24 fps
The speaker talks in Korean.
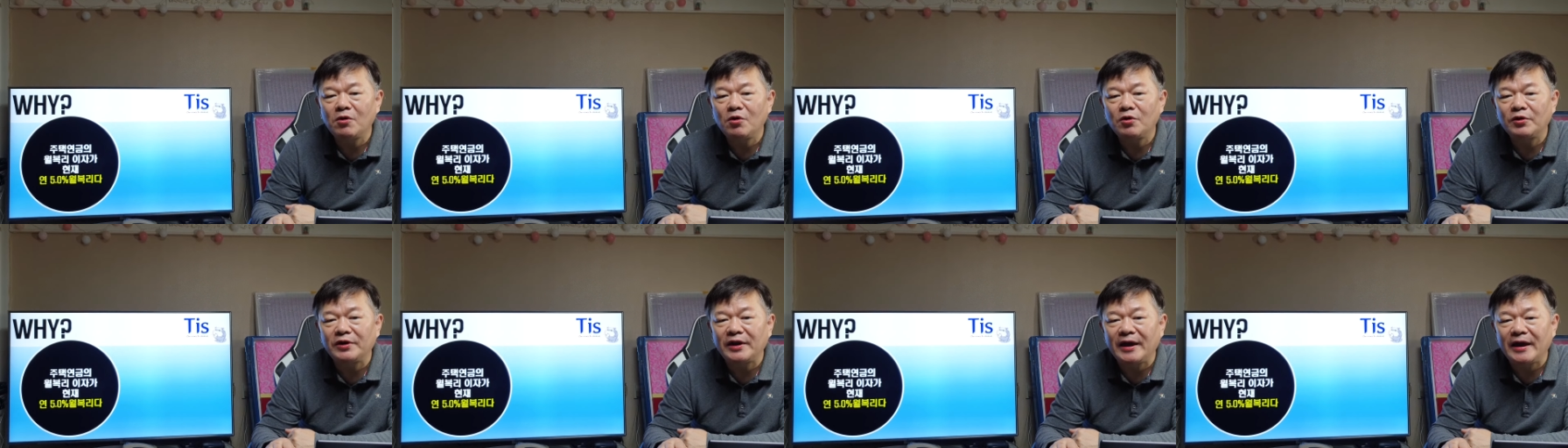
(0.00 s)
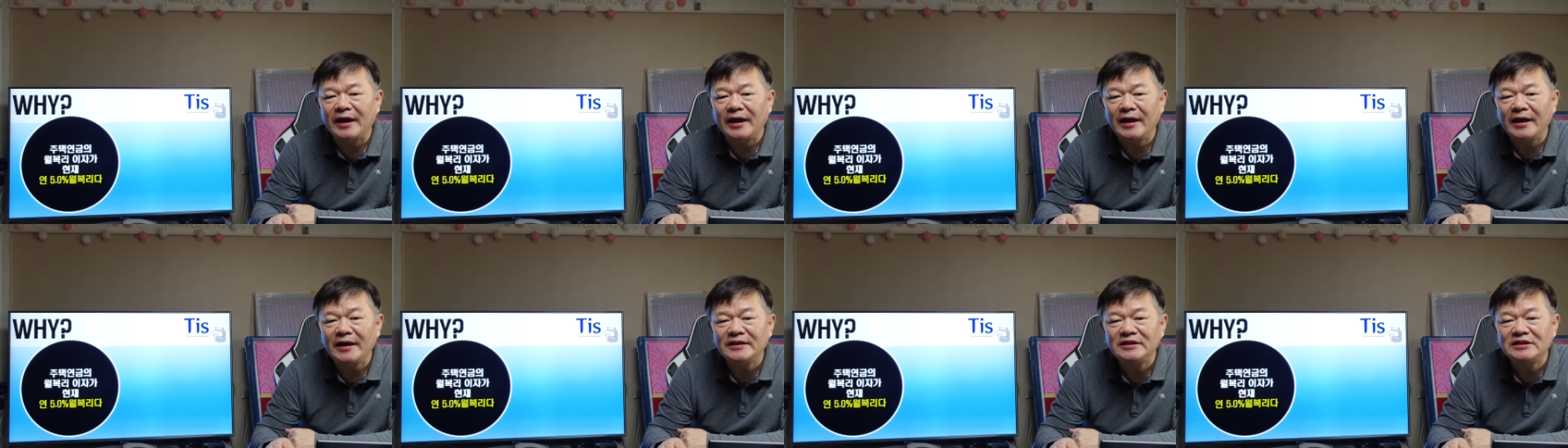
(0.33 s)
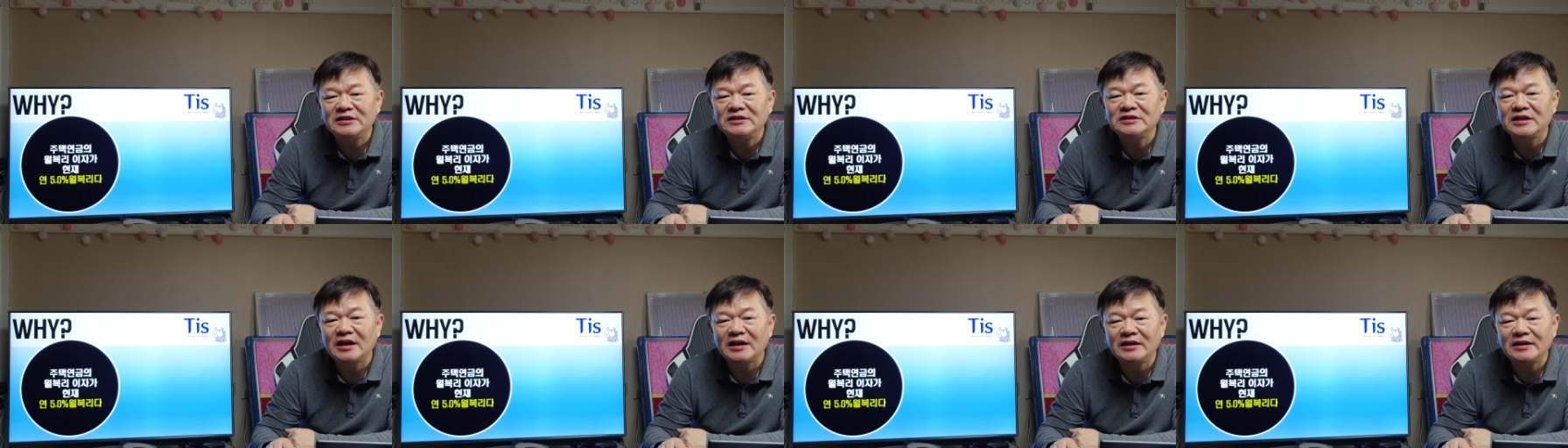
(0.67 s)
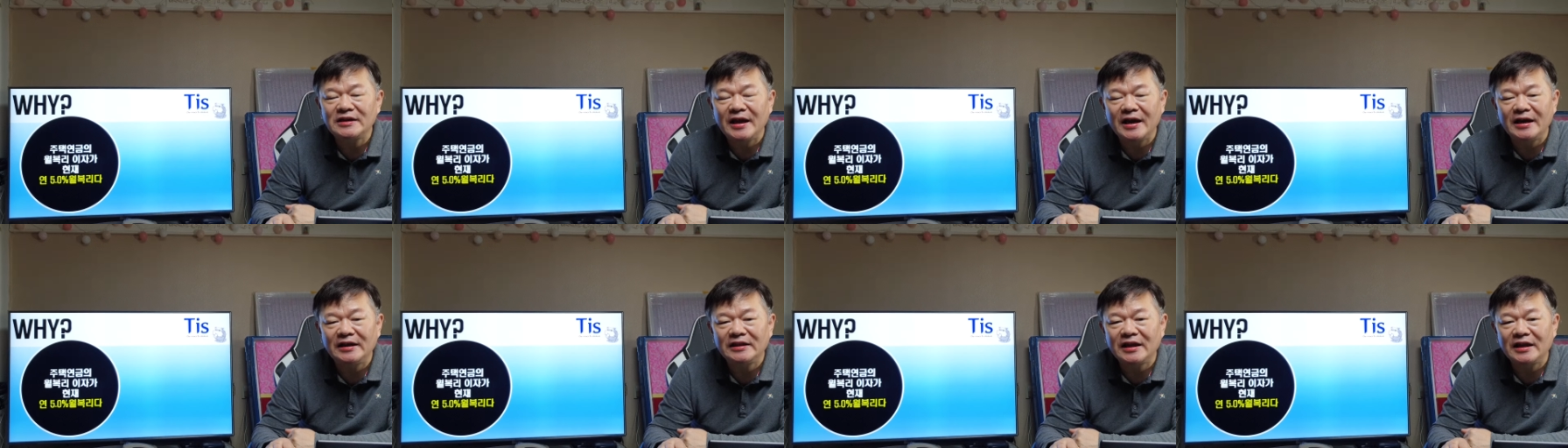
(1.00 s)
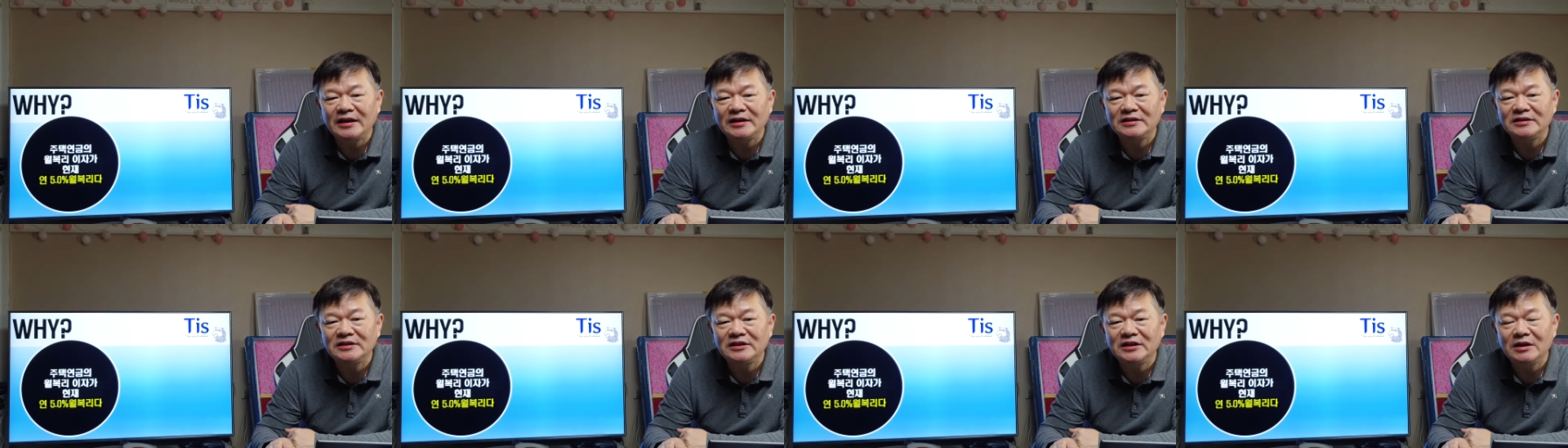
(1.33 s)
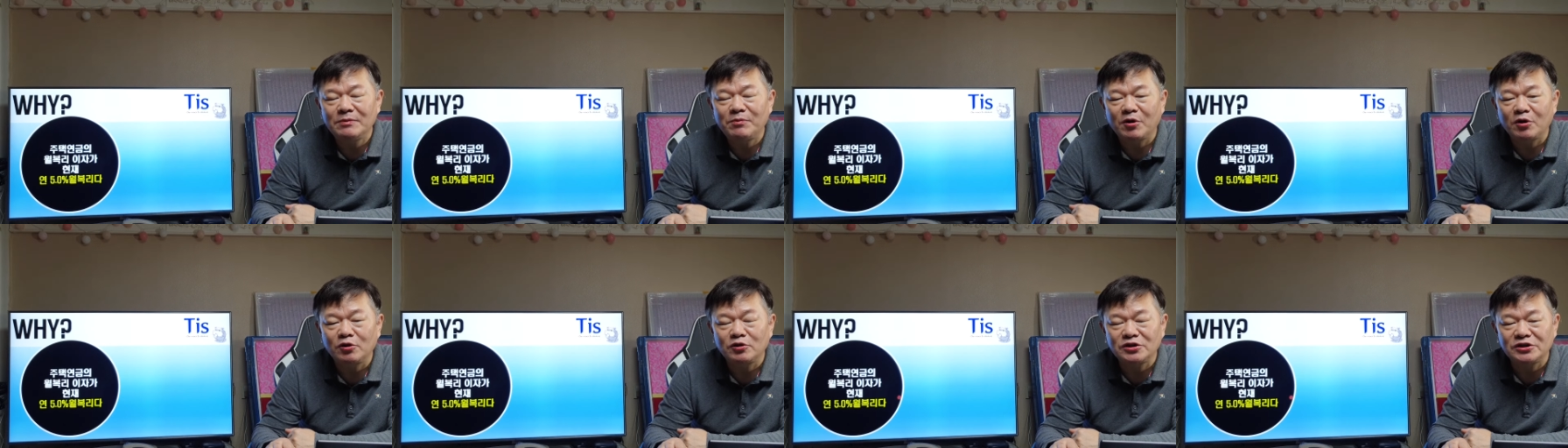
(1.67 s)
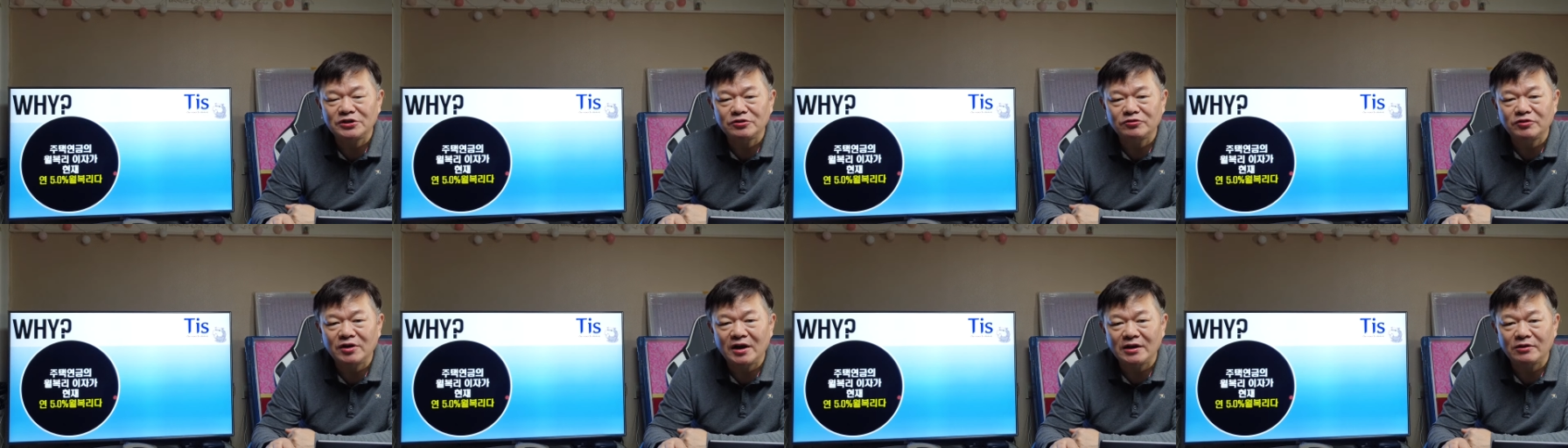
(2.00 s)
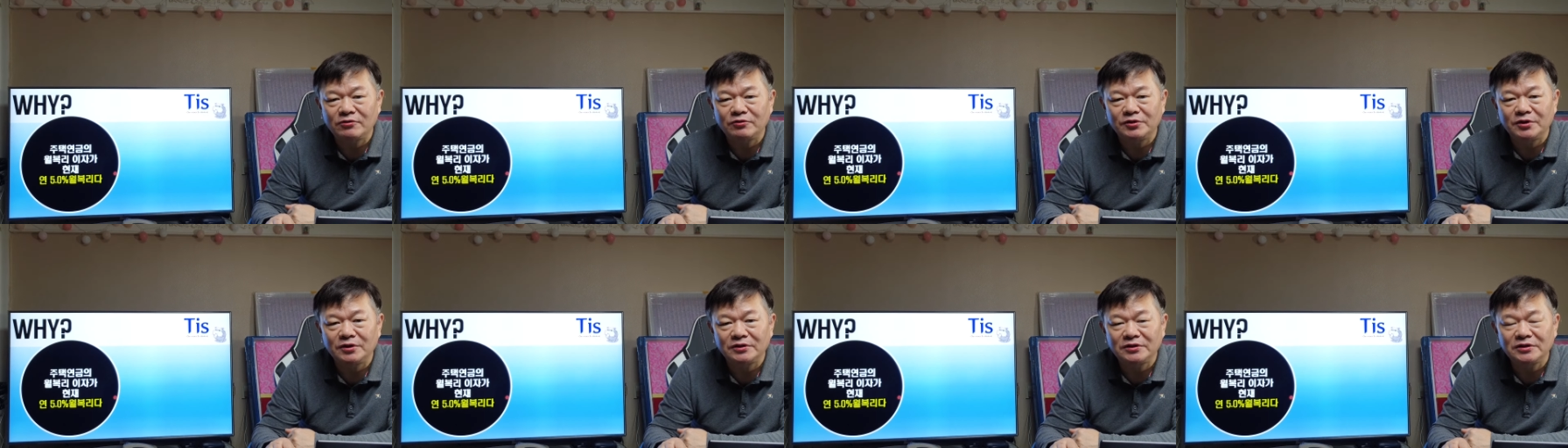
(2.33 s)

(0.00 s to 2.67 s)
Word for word: 원의 이자를 내야 되는 일이 벌어질 수가 있고요.